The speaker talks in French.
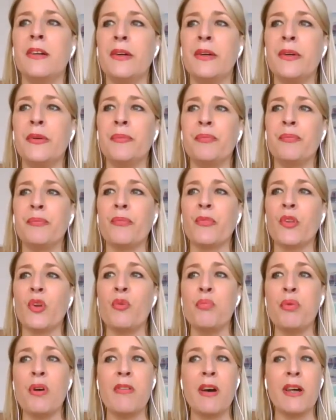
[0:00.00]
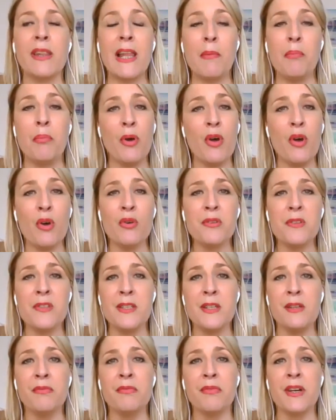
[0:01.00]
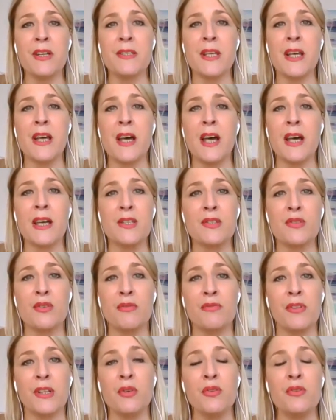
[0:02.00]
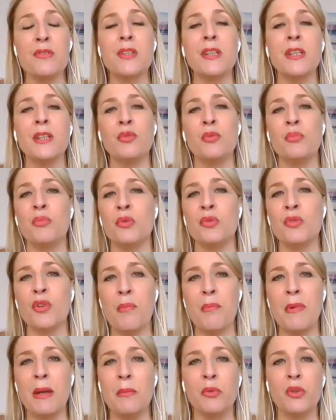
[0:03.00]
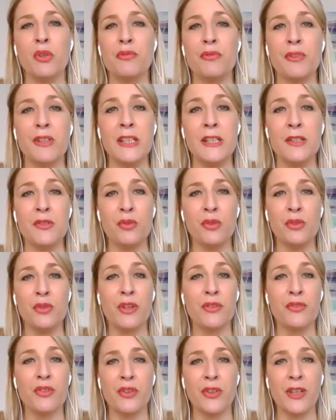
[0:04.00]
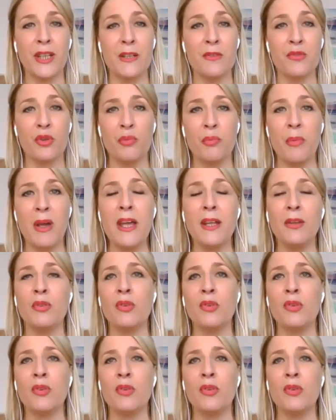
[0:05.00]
on peut avoir de la peur aussi face à, à, ce virus qui nous montre quand même notre finitude en tant qu'être humain.